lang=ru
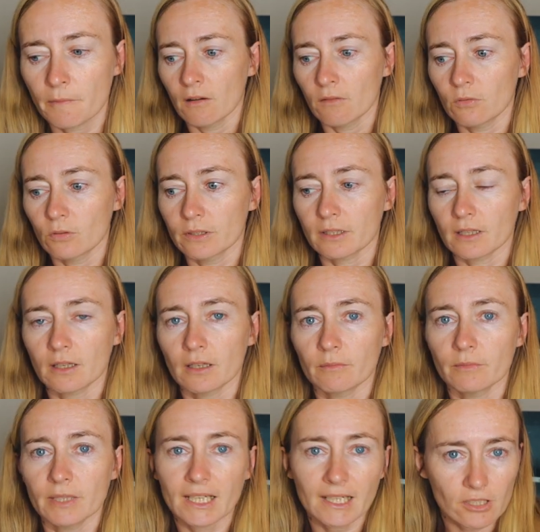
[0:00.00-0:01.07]
Вот, а,
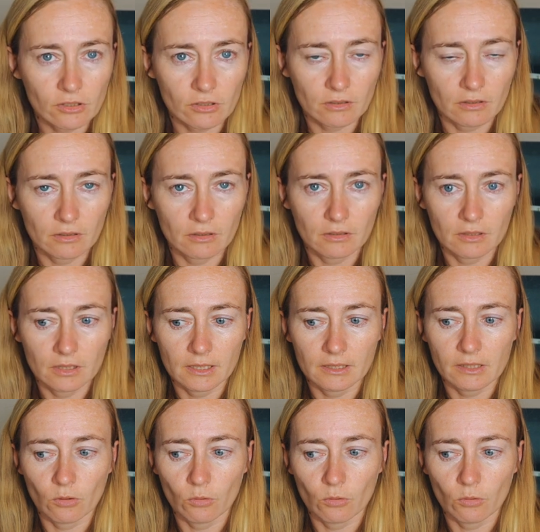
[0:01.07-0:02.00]
мне кажется, э,